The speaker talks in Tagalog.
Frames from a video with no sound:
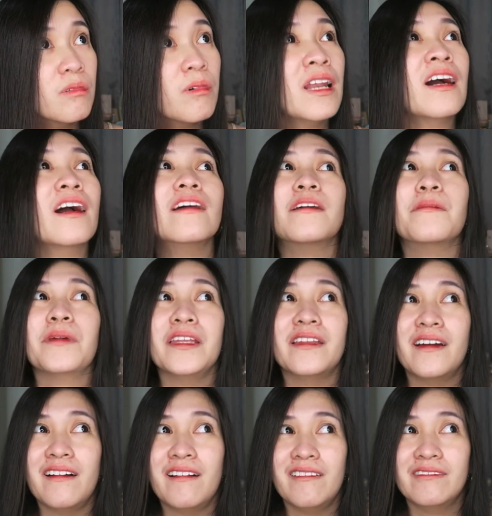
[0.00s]
Wala ka
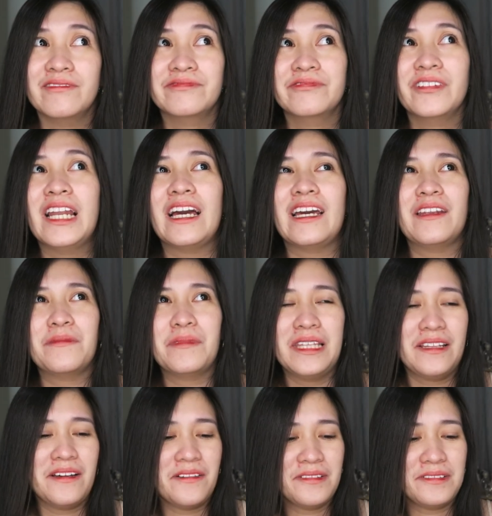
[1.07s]
naminaw. Wala ka
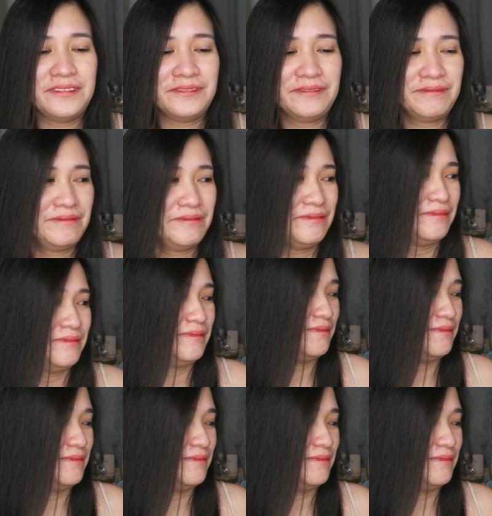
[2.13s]
naminaw. Okay, okay, okay. okay,